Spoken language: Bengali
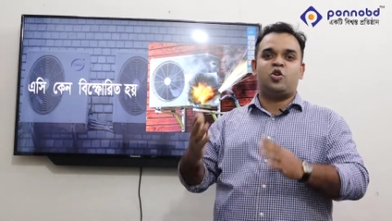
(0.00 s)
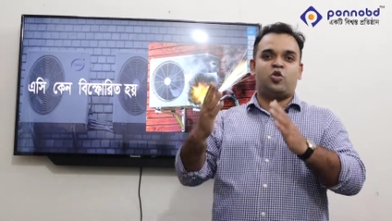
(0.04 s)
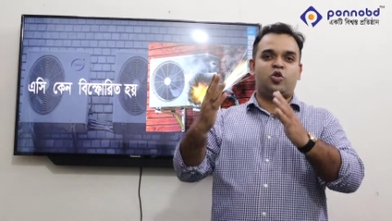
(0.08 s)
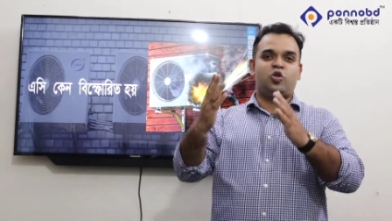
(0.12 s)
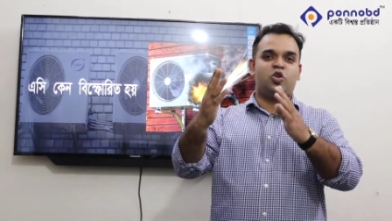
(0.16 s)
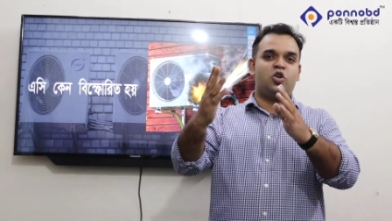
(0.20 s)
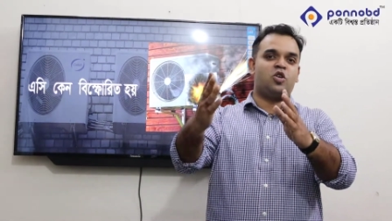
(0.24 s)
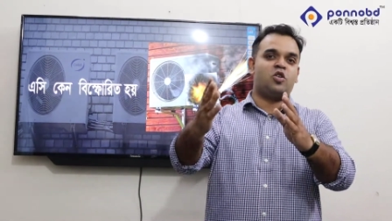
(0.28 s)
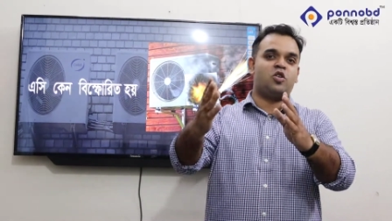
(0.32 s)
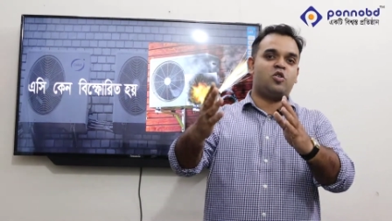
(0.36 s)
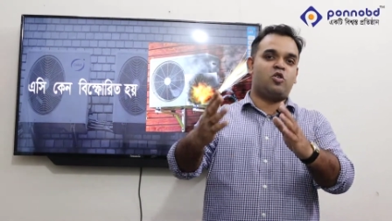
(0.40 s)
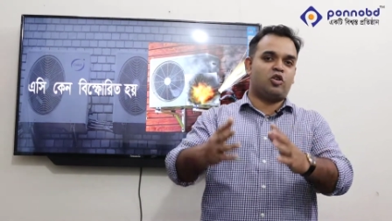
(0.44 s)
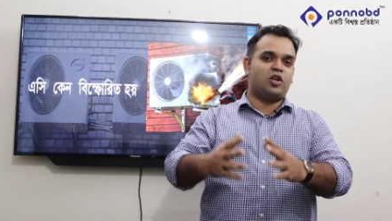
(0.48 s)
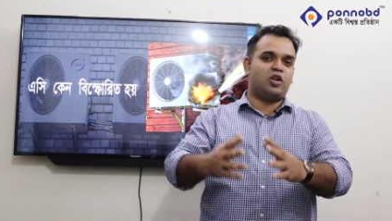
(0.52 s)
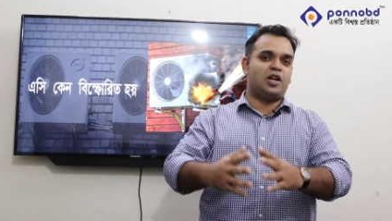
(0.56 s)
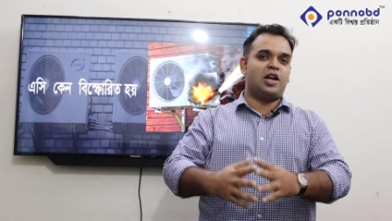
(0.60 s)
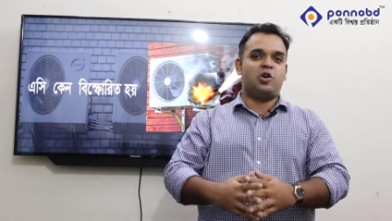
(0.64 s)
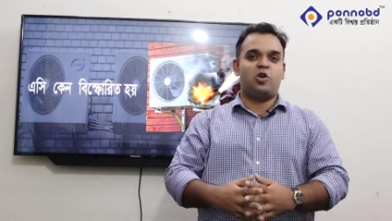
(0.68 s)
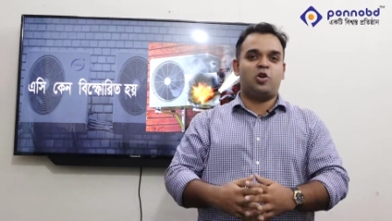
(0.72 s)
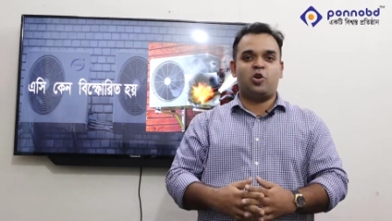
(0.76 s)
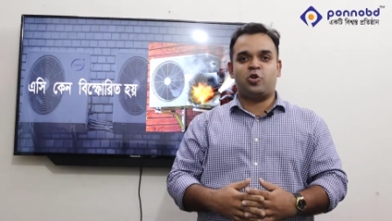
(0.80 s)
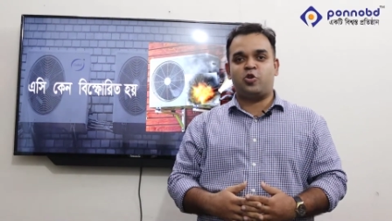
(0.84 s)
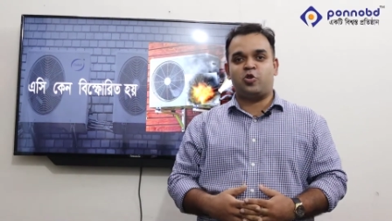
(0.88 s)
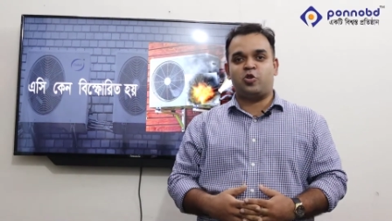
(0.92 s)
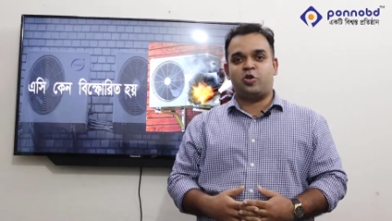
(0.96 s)
কোনো ঘটনা
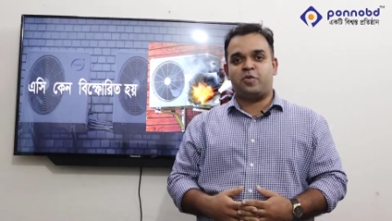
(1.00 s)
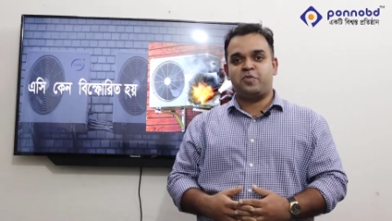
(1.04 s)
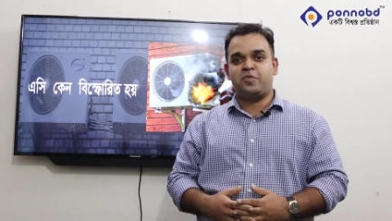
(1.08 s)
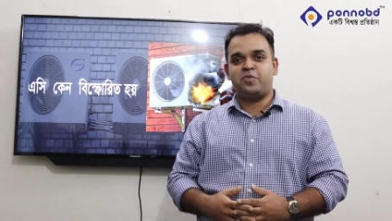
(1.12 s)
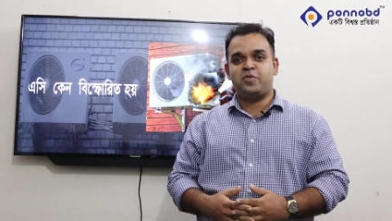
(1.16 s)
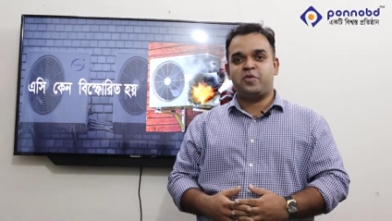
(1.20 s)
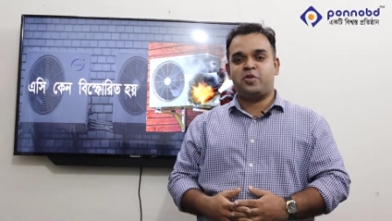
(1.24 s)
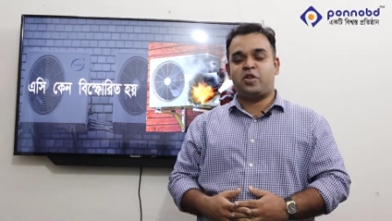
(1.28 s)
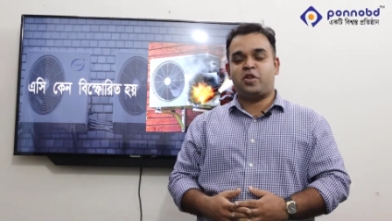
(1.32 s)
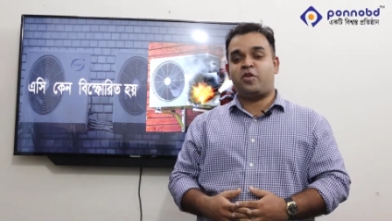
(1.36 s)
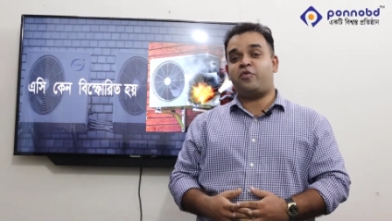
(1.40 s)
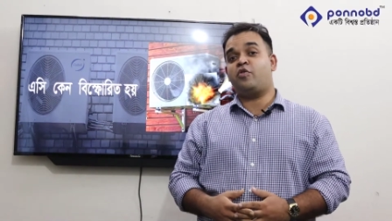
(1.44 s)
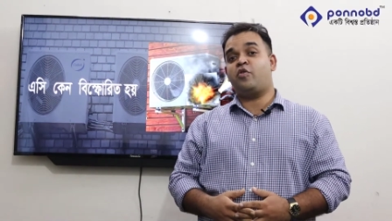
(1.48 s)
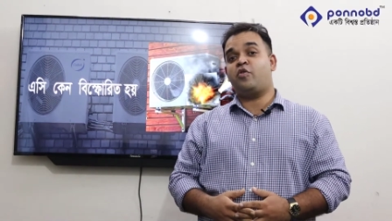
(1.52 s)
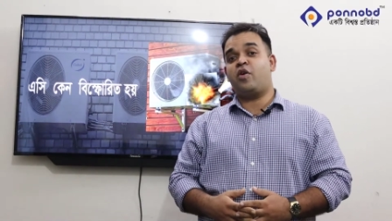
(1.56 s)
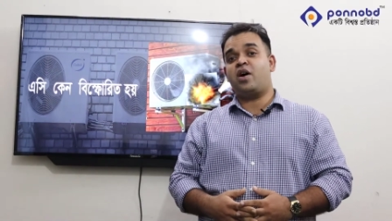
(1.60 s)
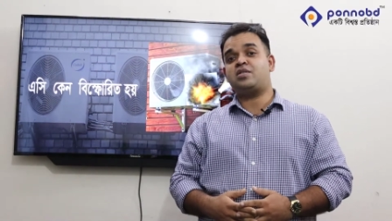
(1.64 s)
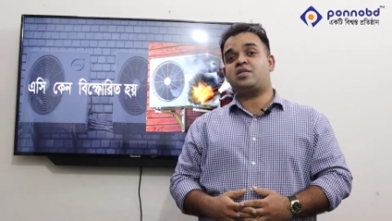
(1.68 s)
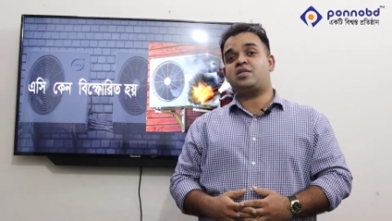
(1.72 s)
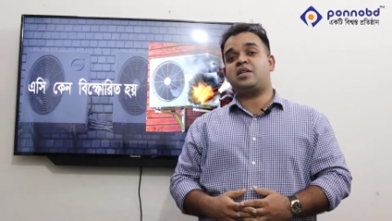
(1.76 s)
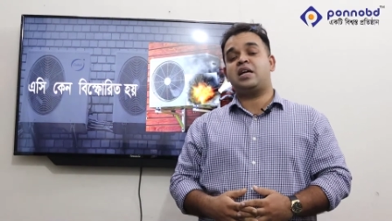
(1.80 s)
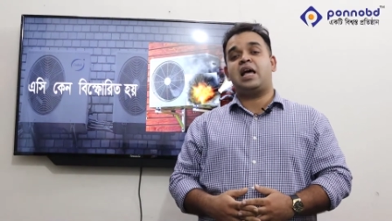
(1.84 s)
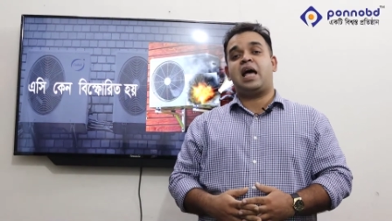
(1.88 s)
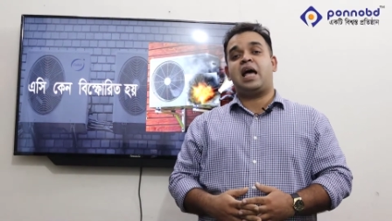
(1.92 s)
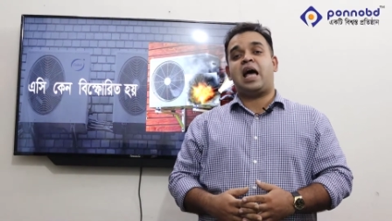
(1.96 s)
ঘটুক তো
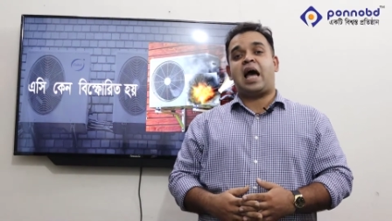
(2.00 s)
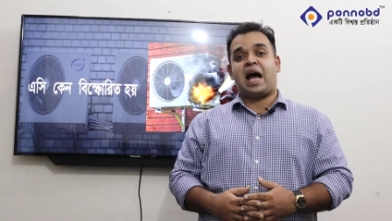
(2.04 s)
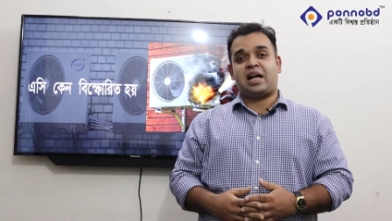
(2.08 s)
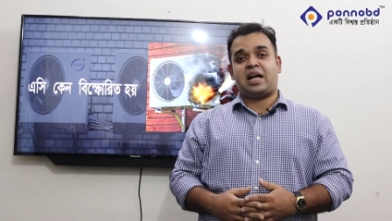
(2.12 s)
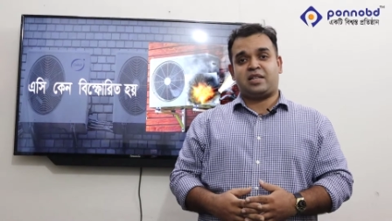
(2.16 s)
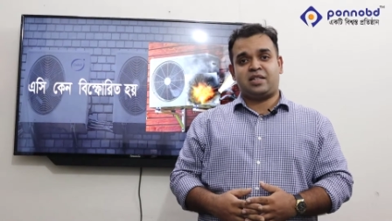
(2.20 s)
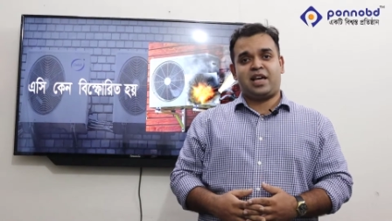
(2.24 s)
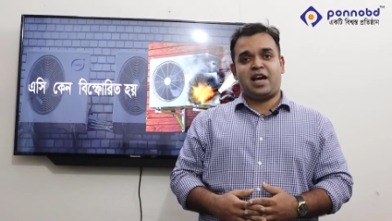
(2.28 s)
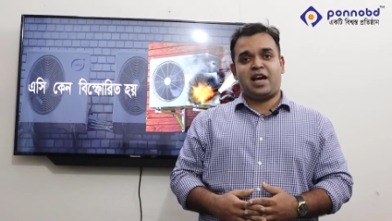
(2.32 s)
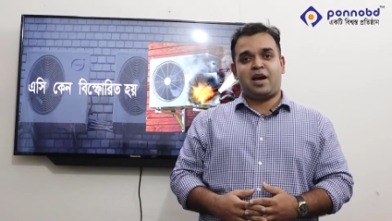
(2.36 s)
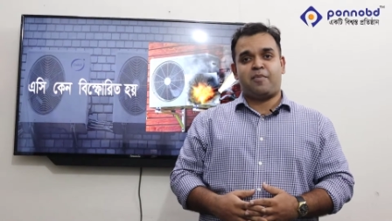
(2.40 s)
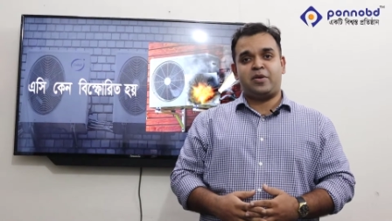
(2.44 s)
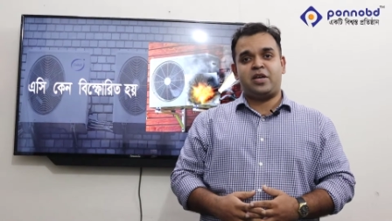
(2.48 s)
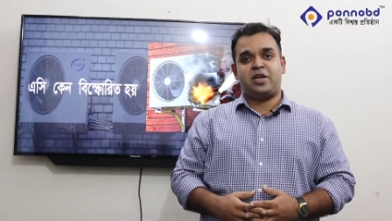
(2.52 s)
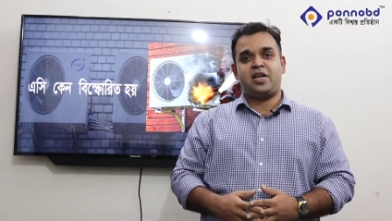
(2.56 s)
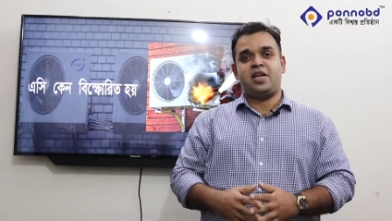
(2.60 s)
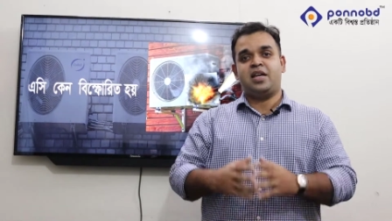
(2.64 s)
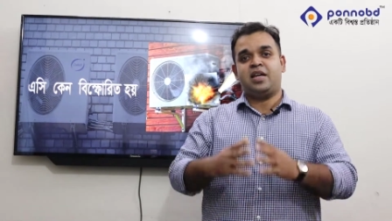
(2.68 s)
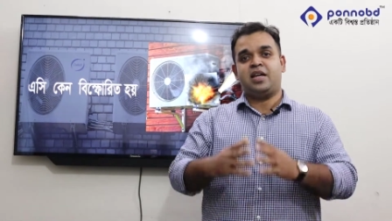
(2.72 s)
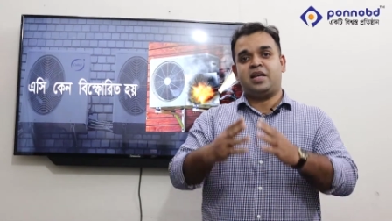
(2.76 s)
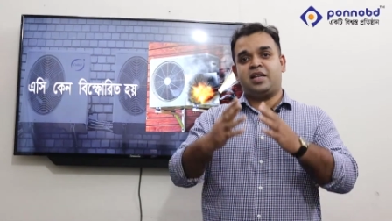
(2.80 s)
ভিউয়ার্স আজকে আমি